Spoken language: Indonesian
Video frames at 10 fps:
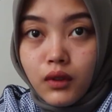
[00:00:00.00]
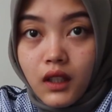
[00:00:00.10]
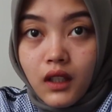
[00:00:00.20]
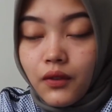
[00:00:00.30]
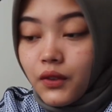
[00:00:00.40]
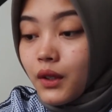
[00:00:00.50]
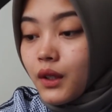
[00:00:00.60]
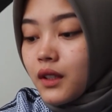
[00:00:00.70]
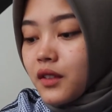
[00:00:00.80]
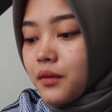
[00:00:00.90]
Putri ngevlog
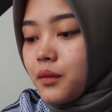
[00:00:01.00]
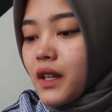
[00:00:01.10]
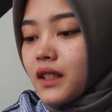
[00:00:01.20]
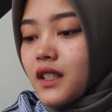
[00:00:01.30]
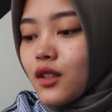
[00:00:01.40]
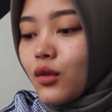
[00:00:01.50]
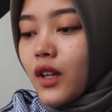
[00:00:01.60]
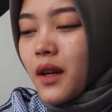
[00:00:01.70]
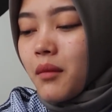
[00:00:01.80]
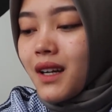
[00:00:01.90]
Biasanya tuh
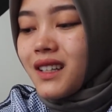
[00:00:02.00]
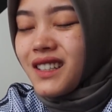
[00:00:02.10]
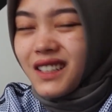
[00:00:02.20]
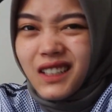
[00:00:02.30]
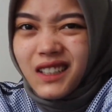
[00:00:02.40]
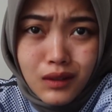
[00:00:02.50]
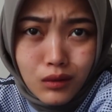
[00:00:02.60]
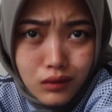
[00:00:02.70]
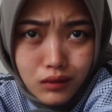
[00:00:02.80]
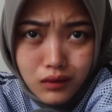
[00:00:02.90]
kayak mager
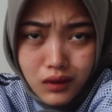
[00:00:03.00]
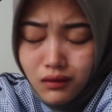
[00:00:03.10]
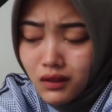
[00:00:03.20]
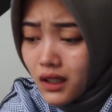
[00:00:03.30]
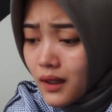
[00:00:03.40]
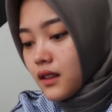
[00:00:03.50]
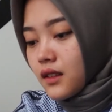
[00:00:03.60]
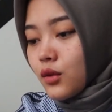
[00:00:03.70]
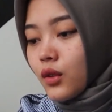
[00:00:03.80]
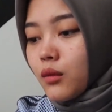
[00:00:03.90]
Terus kedua
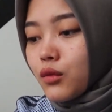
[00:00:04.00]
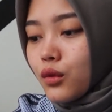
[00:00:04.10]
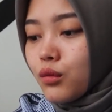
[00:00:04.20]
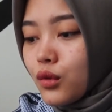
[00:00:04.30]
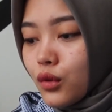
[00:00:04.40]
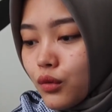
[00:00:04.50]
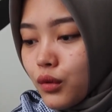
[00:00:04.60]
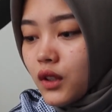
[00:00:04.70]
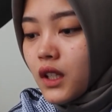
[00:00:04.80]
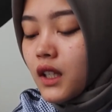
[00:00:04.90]
suka buru-buru
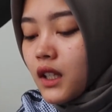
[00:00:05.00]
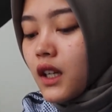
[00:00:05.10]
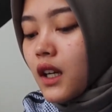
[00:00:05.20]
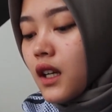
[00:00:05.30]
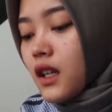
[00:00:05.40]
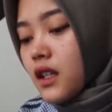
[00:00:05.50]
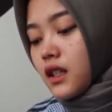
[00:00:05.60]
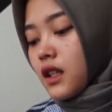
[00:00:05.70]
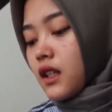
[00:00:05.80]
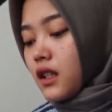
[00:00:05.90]
putrinya
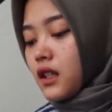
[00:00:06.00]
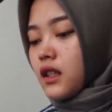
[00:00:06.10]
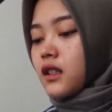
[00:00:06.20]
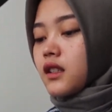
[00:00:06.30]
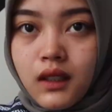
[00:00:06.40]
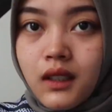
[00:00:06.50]
Kali ini